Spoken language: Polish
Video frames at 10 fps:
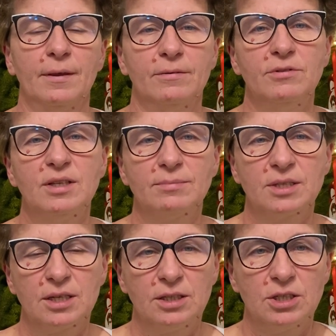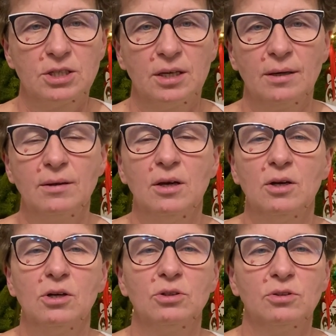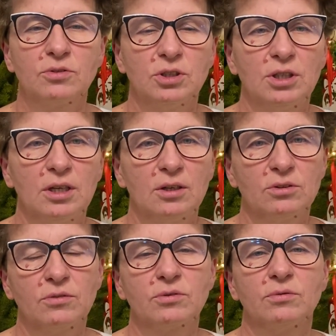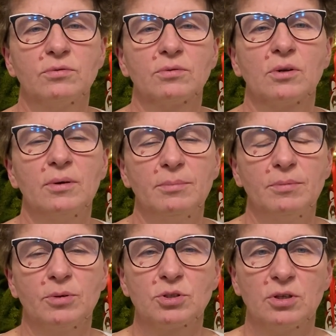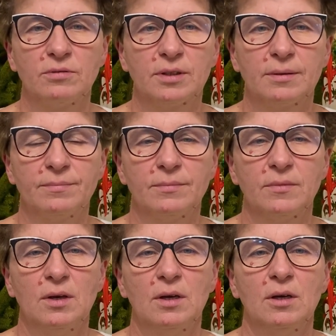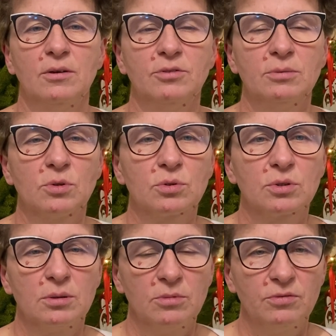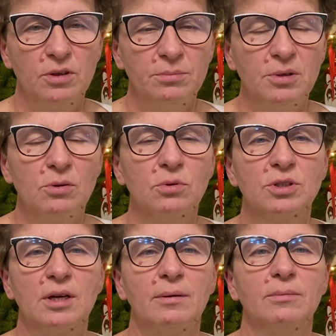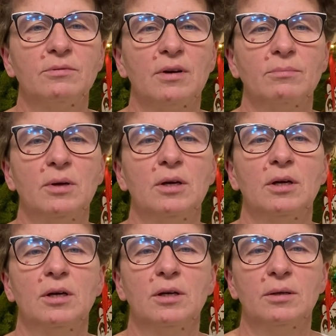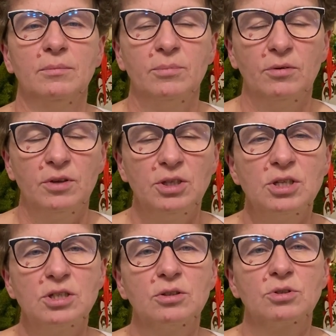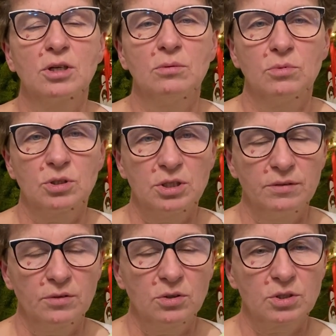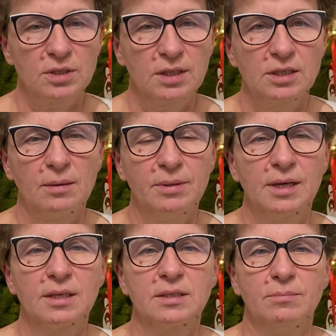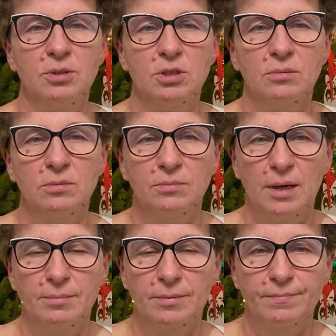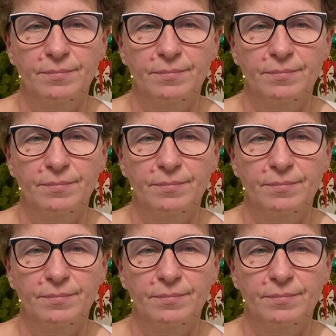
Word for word: Witam serdecznie hodowczynie i hodowców gołębi pocztowych. W tym krótkim filmiku chciałabym Wam powiedzieć, do czego możecie wykorzystać aplikację Pigeon Map.